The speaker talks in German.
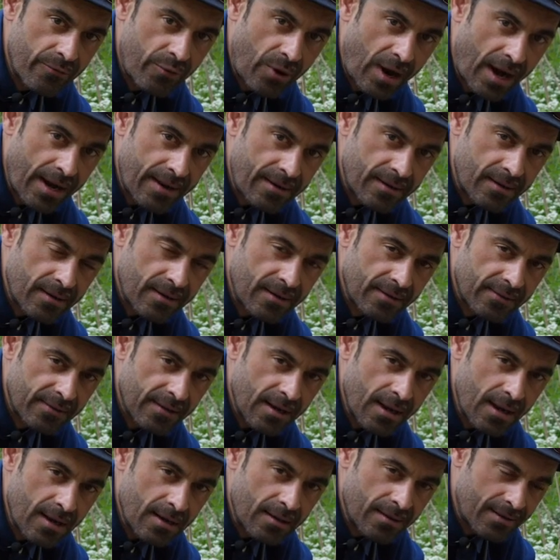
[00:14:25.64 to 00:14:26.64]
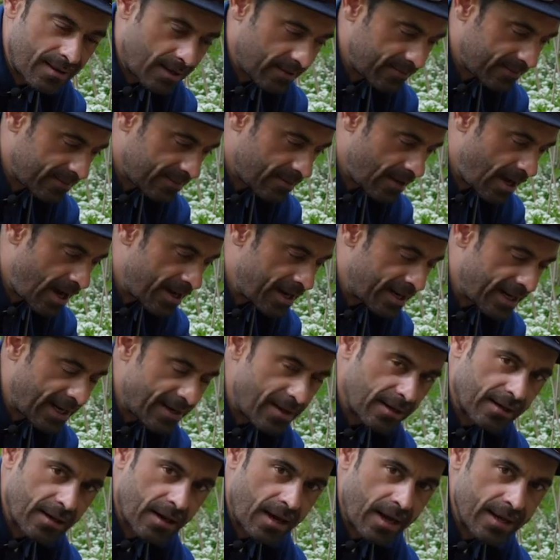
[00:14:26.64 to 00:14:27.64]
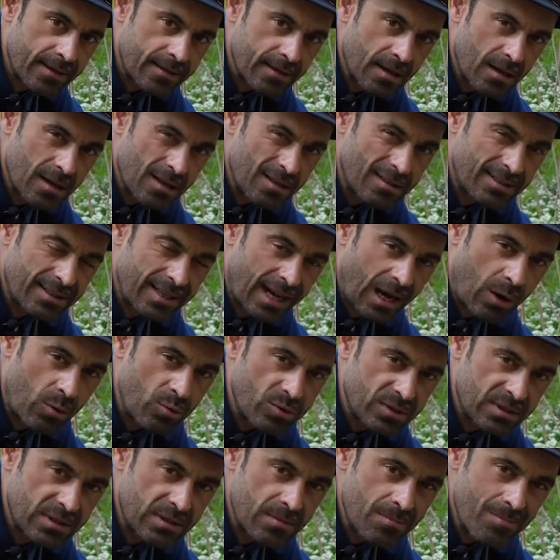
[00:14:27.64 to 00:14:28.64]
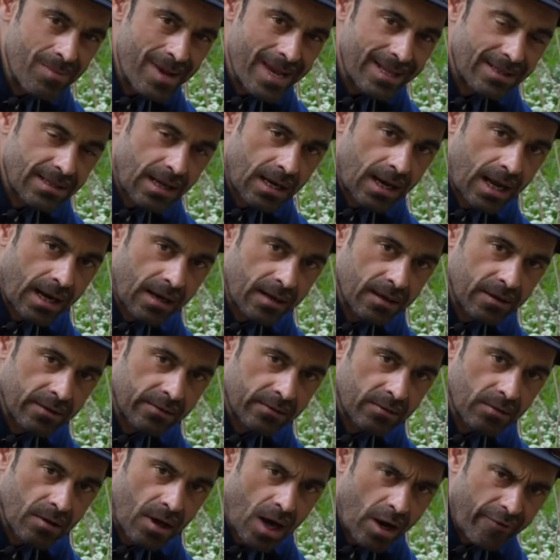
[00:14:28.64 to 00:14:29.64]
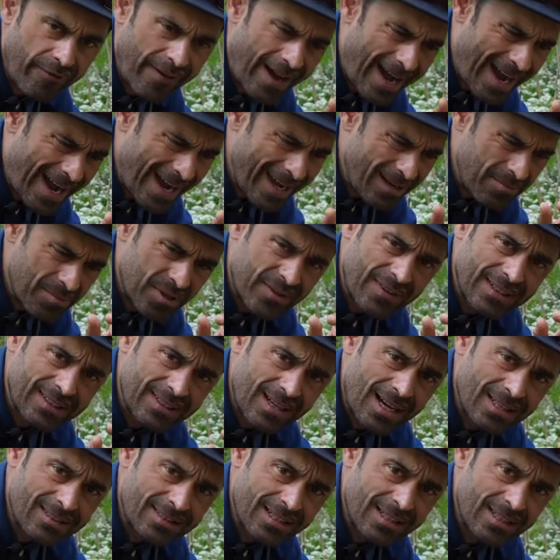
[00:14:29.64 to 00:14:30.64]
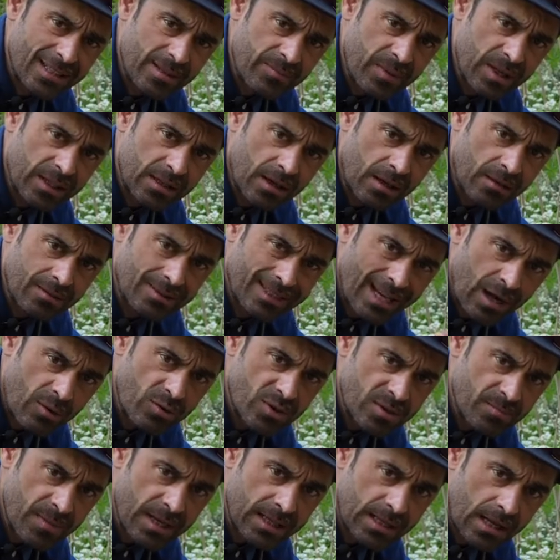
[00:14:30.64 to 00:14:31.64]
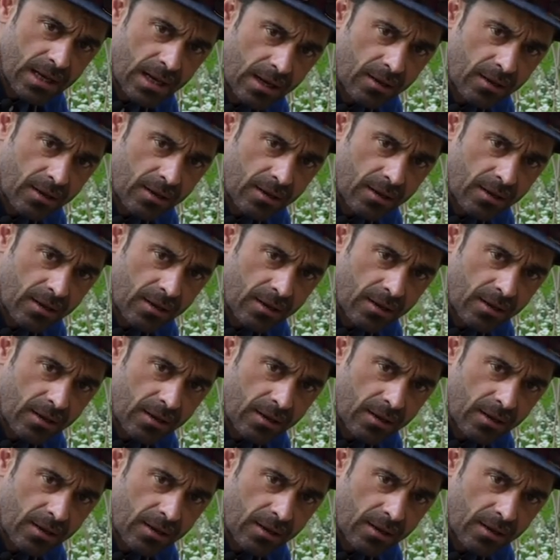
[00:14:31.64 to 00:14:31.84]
vorhanden ist, das aneinandergereiht 1000 Meter lang ist. Auf einem Quadratzentimeter. 1000 Meter